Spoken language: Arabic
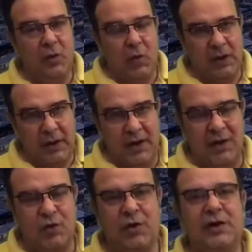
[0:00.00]
وراء
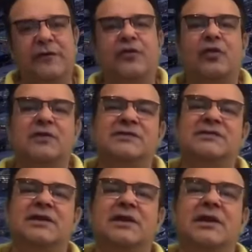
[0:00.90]
كره
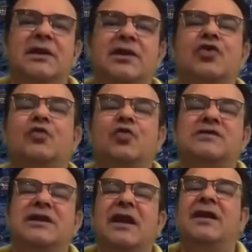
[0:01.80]
الفرس
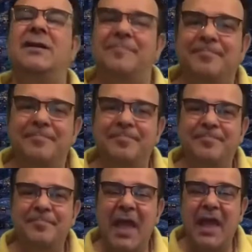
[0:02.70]
لرموز العرب؟
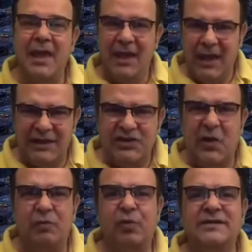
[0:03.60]

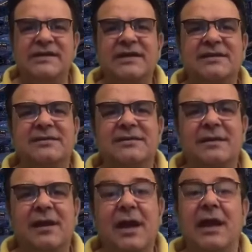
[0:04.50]
الجواب بسيط
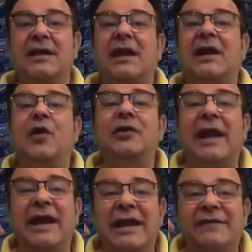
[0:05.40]
يكرهون
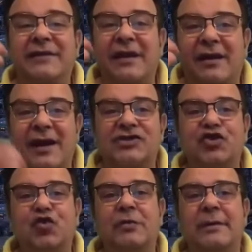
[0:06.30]
الخليفة
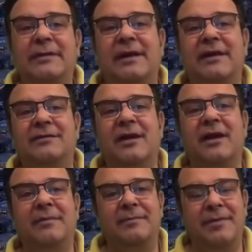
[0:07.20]
الراشد عمر بن
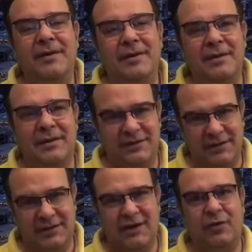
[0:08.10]
الخطاب
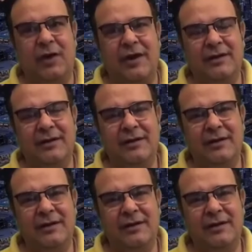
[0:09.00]
رضي الله عنه